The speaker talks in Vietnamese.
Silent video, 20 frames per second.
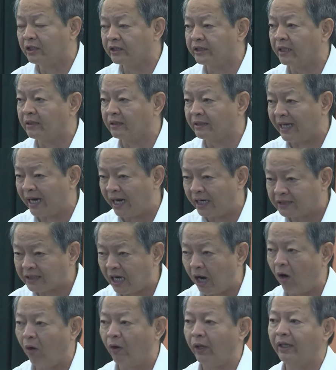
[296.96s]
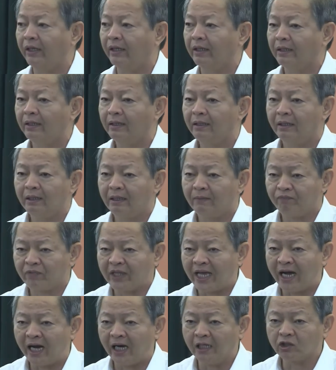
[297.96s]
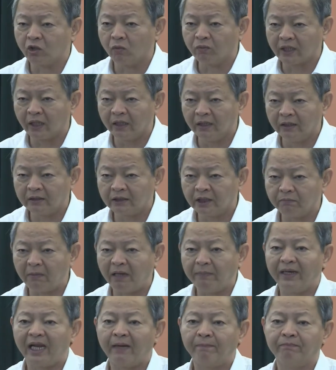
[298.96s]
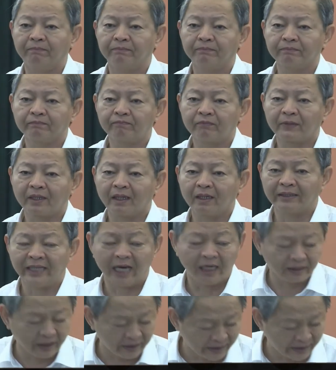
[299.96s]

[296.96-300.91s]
chương trình nhà ở xã hội, nhà ở chung cư trước 75, nhà ở